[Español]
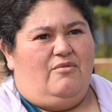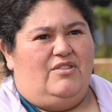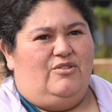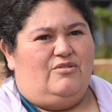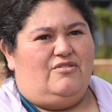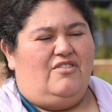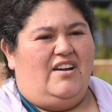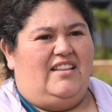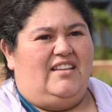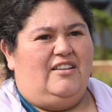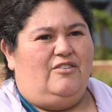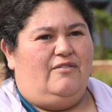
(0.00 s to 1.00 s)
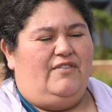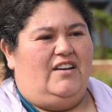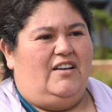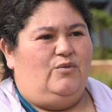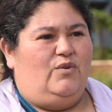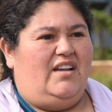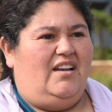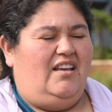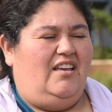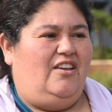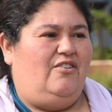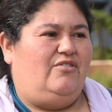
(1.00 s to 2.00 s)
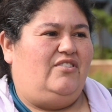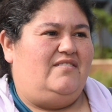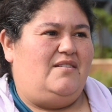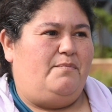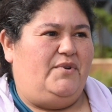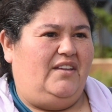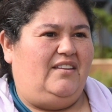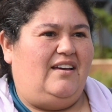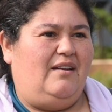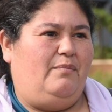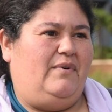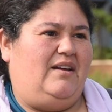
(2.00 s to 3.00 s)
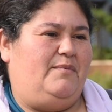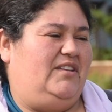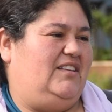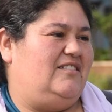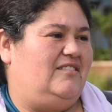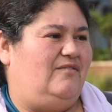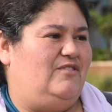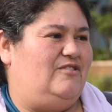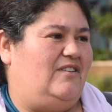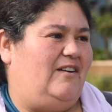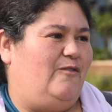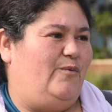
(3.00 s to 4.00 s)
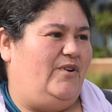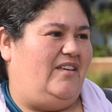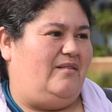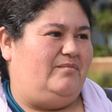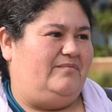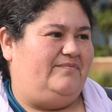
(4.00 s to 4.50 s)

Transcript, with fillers: cuando son catástrofes naturales ellos siempre están para prestar servicio a la comunidad.